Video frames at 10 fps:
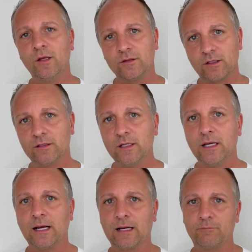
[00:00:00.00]
Dann
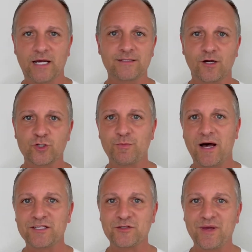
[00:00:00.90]
macht es auch
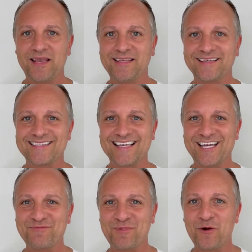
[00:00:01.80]
Spaß, über längere
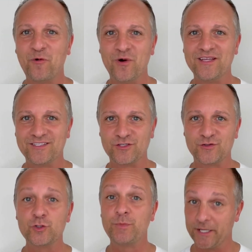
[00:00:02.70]
Zeit bei hoher Hitze
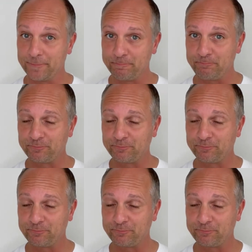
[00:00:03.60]
zu spielen.